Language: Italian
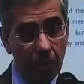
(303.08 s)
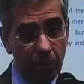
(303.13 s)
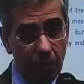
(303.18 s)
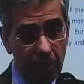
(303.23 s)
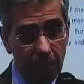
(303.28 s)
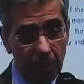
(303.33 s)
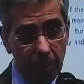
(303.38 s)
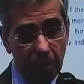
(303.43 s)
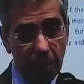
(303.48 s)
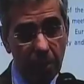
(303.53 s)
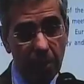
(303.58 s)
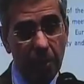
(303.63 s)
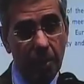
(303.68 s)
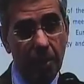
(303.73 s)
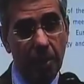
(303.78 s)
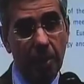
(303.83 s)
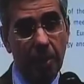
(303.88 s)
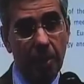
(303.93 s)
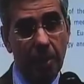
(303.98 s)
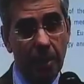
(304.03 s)
e quindi
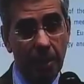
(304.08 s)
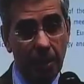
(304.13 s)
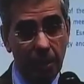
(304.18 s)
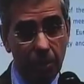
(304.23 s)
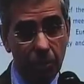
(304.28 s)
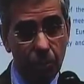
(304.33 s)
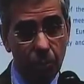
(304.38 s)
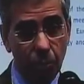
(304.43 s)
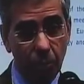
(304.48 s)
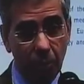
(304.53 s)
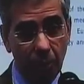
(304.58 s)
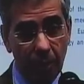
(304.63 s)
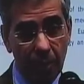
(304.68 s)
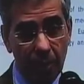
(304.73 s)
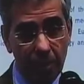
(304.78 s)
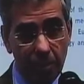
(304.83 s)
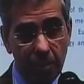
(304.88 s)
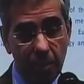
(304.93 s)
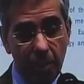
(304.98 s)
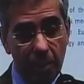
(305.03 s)
eh,
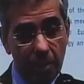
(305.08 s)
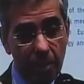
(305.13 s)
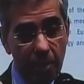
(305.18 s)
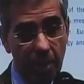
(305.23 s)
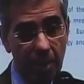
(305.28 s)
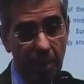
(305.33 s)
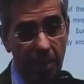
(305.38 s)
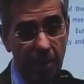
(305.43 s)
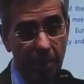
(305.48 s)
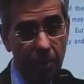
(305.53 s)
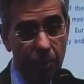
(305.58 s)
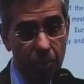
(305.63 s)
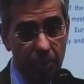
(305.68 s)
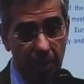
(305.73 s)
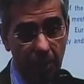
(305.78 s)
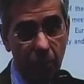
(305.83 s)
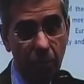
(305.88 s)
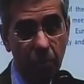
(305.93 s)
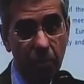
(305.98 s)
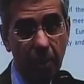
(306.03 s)
ridurre
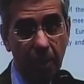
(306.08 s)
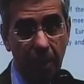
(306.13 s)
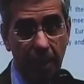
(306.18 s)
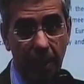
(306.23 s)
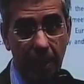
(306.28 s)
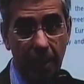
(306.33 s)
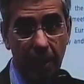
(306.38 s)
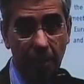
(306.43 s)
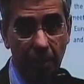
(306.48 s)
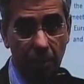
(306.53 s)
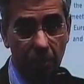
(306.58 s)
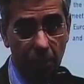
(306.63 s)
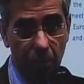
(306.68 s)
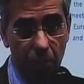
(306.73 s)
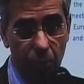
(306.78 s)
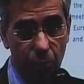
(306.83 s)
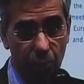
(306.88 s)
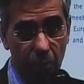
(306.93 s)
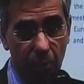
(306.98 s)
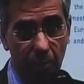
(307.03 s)
l'ostacolo
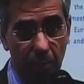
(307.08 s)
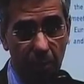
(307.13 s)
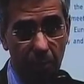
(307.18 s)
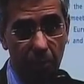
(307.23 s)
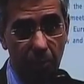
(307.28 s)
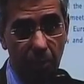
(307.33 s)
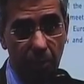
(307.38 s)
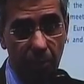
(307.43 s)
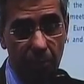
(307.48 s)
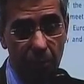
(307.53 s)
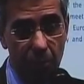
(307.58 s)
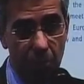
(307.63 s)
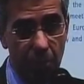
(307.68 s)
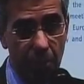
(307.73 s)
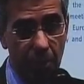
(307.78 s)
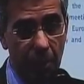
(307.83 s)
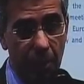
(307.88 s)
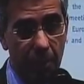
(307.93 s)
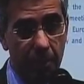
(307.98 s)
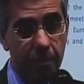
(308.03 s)
meccanico allo svuotamento della
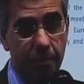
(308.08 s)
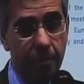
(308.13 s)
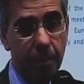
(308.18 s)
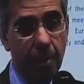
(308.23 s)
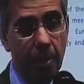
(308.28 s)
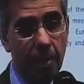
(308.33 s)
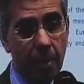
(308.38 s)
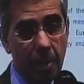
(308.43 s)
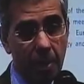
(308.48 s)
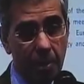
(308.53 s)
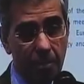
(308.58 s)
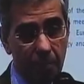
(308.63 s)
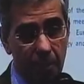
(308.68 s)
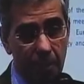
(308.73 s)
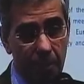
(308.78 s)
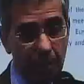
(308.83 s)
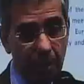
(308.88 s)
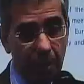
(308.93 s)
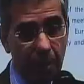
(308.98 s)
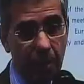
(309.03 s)
vescica,
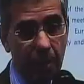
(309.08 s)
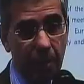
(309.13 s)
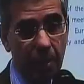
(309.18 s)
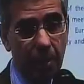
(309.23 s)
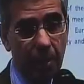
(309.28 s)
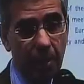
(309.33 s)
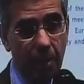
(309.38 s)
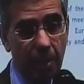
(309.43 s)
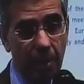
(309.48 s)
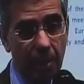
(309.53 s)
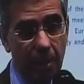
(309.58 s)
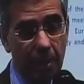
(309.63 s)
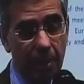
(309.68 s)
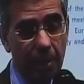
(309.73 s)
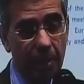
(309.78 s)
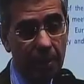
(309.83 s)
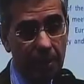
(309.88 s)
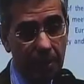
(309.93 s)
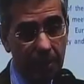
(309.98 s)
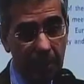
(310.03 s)
mentre eh,
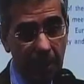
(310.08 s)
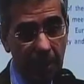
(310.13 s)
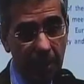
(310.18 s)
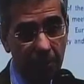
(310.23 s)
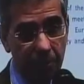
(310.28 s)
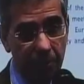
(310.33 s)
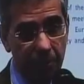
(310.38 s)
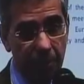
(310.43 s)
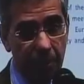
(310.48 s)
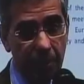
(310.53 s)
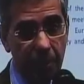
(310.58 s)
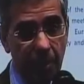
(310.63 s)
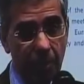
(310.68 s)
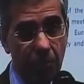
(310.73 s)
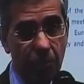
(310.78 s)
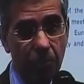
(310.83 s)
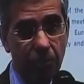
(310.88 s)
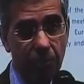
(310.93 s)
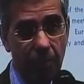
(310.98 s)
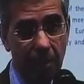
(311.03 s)
la, il tadalafil,
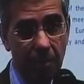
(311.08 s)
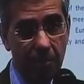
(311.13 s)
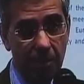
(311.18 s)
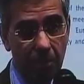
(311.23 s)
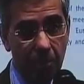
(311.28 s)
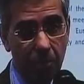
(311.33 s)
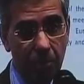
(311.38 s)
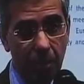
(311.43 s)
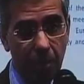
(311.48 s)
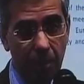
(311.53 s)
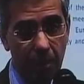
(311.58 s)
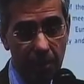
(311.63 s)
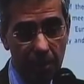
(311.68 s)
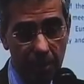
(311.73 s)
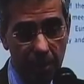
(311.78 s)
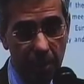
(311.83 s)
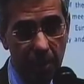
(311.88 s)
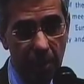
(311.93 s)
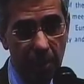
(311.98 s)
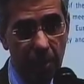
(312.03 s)
che è un farmaco
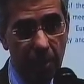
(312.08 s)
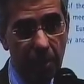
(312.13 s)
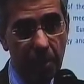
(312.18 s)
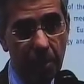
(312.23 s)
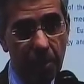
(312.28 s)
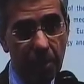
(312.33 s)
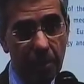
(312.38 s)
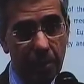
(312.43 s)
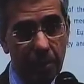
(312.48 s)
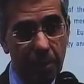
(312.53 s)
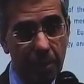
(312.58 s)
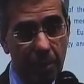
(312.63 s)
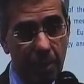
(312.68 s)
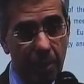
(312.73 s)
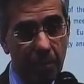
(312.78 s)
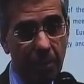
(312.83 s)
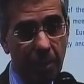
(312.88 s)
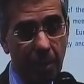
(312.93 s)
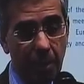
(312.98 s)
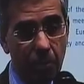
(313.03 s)
che eh,
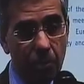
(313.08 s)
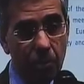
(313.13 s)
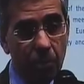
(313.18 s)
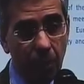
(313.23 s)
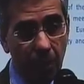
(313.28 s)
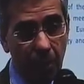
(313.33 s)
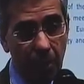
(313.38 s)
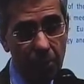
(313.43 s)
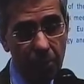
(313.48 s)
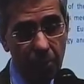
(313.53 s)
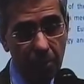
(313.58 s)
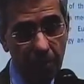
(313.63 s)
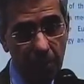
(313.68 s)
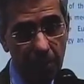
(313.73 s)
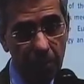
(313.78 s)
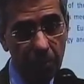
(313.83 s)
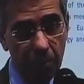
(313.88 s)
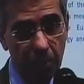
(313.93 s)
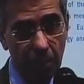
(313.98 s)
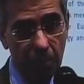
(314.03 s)
determina un
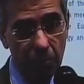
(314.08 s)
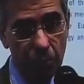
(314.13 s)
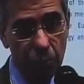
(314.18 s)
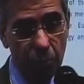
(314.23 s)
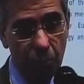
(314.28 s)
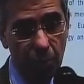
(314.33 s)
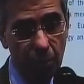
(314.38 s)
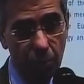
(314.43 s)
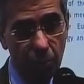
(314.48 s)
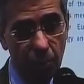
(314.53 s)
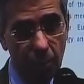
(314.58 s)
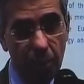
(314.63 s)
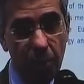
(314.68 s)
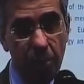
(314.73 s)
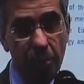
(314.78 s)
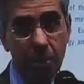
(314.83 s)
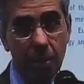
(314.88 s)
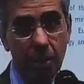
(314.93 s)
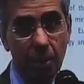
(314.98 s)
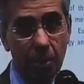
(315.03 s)
rilasciamento della
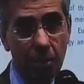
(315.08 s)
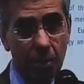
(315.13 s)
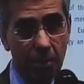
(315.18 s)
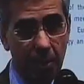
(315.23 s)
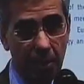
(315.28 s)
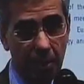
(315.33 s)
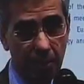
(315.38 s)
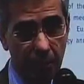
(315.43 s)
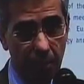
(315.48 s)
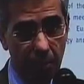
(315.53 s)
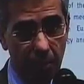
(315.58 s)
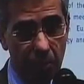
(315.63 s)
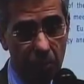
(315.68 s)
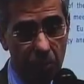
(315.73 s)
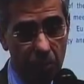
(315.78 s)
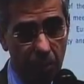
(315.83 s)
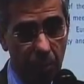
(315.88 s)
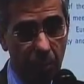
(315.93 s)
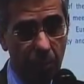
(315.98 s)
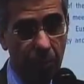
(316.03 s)
muscolatura liscia dei corpi
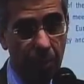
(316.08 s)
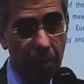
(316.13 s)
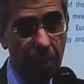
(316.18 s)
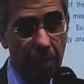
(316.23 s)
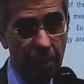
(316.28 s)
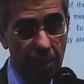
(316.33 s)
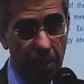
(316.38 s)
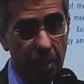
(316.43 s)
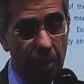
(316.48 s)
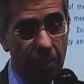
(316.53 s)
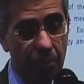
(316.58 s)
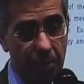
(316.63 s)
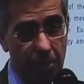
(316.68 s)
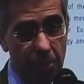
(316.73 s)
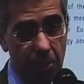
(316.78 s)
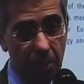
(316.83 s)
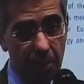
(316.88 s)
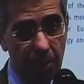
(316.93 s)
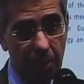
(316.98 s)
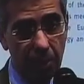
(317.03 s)
cavernosi, quindi
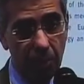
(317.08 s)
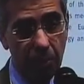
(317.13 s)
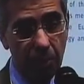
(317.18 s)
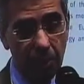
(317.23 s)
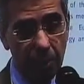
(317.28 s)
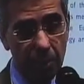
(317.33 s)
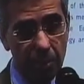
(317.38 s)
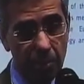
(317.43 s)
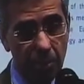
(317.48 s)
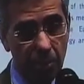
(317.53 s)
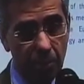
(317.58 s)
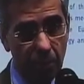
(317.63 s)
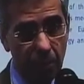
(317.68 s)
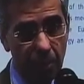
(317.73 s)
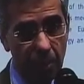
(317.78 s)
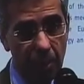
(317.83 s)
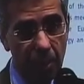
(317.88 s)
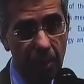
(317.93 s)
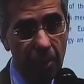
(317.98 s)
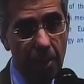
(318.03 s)
facilitando
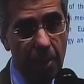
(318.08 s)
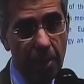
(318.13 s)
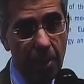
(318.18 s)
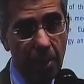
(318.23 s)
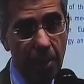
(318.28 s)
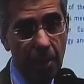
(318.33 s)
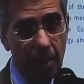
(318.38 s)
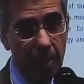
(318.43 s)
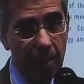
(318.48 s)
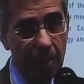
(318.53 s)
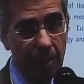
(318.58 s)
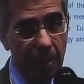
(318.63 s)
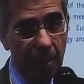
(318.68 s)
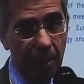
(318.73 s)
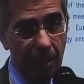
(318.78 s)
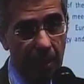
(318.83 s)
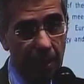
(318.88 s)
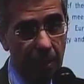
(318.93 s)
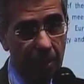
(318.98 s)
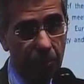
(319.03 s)
l'erezione, è
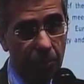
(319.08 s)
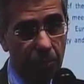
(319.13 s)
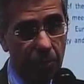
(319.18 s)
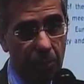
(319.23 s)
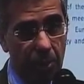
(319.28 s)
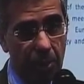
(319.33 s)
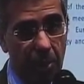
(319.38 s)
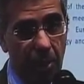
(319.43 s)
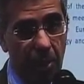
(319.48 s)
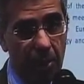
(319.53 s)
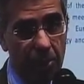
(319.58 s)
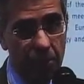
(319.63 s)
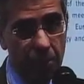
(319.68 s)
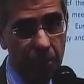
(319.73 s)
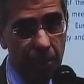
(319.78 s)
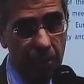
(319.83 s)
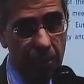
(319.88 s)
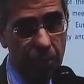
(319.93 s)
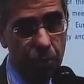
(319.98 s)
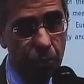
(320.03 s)
anche in grado di
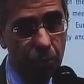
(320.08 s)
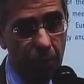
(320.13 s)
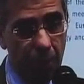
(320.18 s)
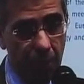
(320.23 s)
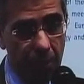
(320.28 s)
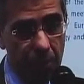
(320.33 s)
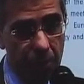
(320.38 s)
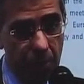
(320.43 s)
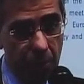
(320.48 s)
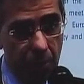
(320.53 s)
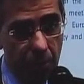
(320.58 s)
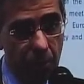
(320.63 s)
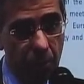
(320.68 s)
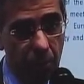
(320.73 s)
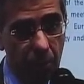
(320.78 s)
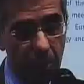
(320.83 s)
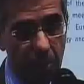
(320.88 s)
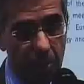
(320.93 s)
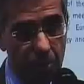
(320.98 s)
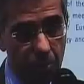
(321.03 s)
agire su dei
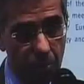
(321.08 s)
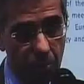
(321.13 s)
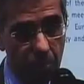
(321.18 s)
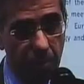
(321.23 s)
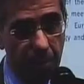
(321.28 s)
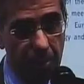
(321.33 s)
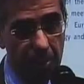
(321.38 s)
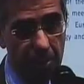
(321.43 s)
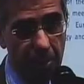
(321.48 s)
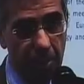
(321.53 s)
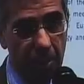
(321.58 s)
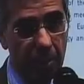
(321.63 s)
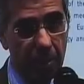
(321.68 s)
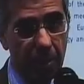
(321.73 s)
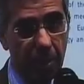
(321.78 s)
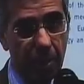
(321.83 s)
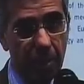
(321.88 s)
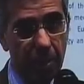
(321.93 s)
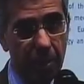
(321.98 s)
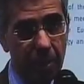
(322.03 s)
recettori che sono
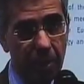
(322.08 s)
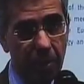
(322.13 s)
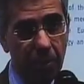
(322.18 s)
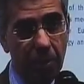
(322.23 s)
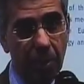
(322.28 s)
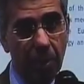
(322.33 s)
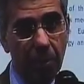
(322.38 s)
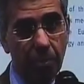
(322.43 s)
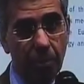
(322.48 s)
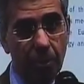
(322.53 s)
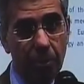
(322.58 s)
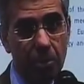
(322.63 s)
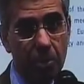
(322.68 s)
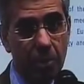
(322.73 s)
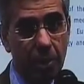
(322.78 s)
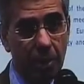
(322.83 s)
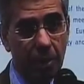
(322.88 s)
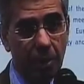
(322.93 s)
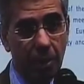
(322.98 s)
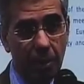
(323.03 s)
presenti all'interno della
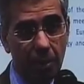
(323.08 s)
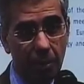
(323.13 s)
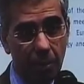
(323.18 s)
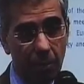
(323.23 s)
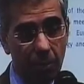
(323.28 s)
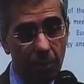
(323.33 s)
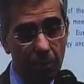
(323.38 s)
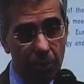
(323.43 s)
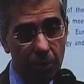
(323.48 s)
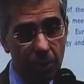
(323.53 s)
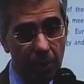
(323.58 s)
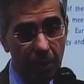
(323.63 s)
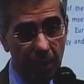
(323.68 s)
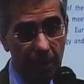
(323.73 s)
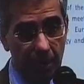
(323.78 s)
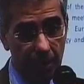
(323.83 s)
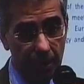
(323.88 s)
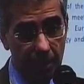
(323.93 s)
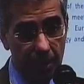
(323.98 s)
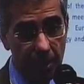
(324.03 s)
prostata e del collo
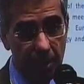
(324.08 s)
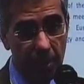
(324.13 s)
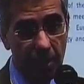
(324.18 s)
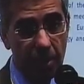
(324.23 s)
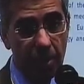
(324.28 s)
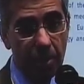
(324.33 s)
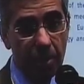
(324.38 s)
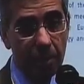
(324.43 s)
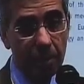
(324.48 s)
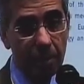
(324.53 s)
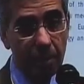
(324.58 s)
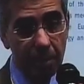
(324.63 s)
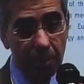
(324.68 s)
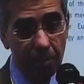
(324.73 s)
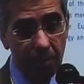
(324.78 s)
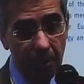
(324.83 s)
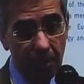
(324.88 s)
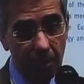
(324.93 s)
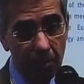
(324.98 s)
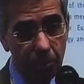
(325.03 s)
vescicale,
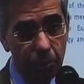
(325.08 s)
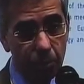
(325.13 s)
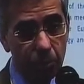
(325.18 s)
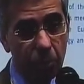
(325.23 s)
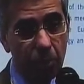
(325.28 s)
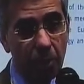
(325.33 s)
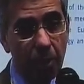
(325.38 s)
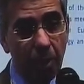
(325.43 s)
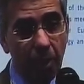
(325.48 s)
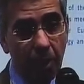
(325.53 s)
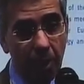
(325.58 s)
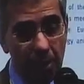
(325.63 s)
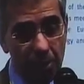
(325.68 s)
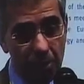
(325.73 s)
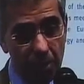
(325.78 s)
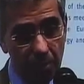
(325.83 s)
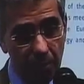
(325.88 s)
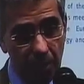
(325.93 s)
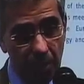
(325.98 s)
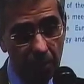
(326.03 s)
determinando appunto il
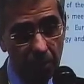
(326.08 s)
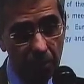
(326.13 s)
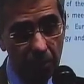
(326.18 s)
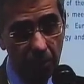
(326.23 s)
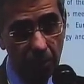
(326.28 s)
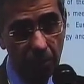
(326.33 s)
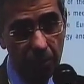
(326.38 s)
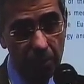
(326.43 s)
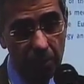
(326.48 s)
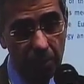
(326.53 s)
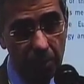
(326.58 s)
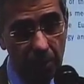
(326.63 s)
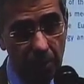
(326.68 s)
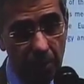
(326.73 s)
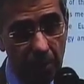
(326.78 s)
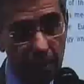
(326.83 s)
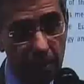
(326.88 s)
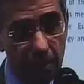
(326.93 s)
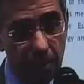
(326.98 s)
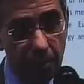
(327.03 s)
rilasciamento di
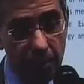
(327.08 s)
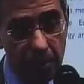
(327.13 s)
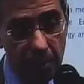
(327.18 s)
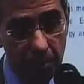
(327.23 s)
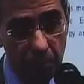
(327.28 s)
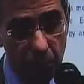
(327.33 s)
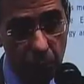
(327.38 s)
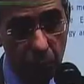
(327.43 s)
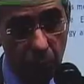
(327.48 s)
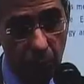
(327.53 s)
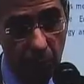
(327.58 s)
questa, di questa